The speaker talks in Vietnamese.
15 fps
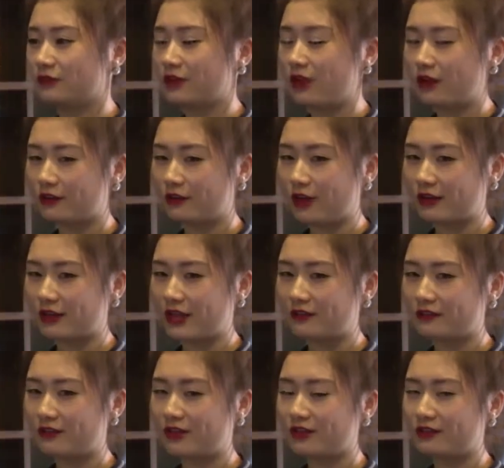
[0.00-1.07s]
cho do
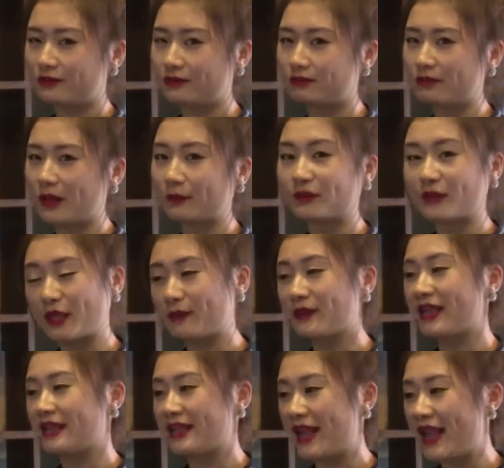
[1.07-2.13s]
các vết bầm
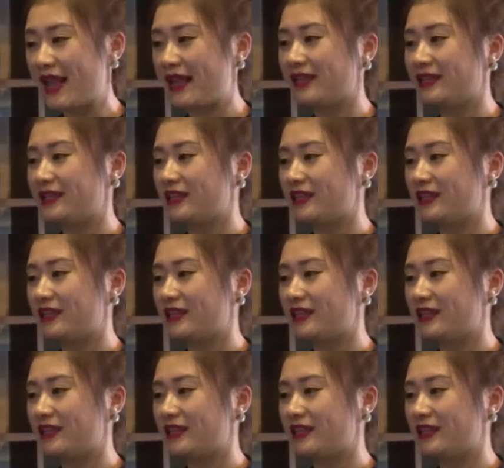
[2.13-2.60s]
tím gây ra